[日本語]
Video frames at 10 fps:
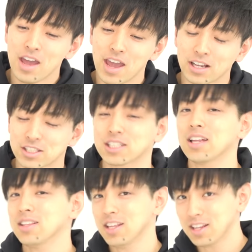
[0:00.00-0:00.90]
えー、
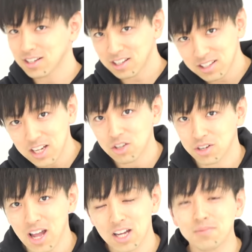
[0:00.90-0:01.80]
使ってなかったり
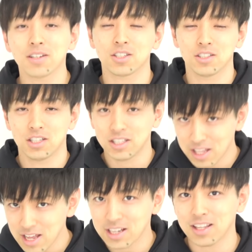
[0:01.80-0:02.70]
とかうまくいっ
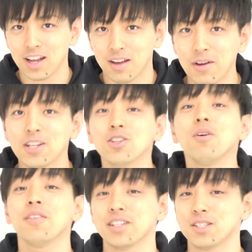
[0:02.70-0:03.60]
てない方が、まあ、いると
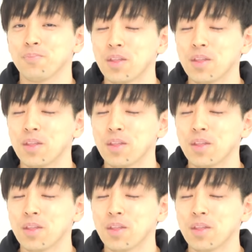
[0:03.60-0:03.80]
思います。